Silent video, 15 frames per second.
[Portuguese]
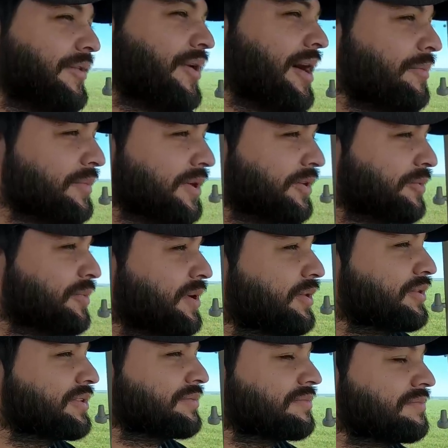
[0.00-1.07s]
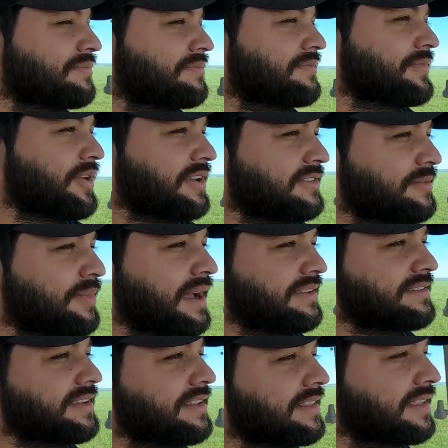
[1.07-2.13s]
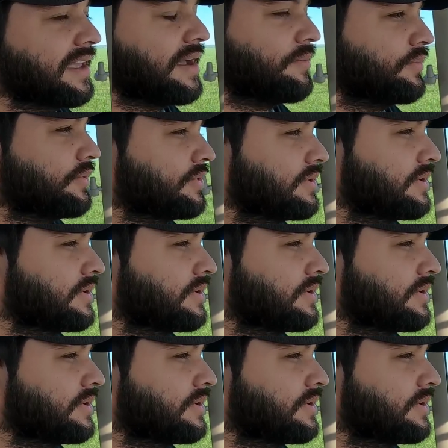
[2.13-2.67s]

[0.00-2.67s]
um amigo meu de, nossa, de bastante tempo.